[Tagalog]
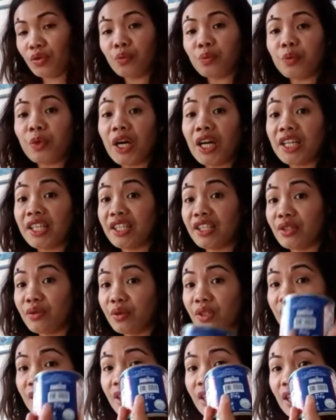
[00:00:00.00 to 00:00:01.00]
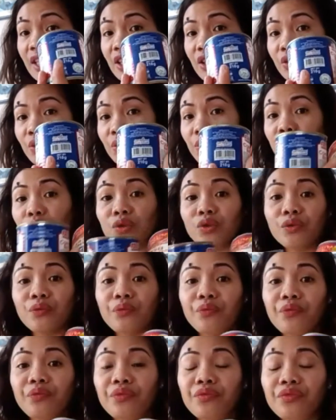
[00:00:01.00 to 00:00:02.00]
yung price ng isa nitong
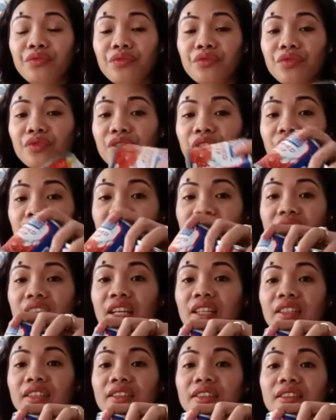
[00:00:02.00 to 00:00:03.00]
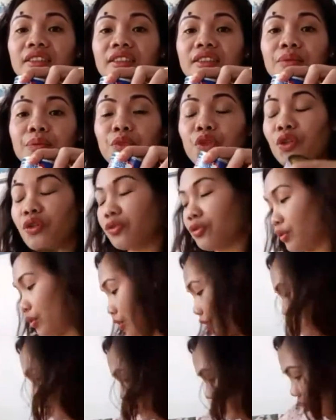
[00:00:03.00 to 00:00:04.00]
isang pure
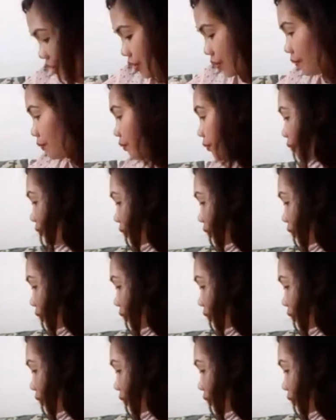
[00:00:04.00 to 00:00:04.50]
foods.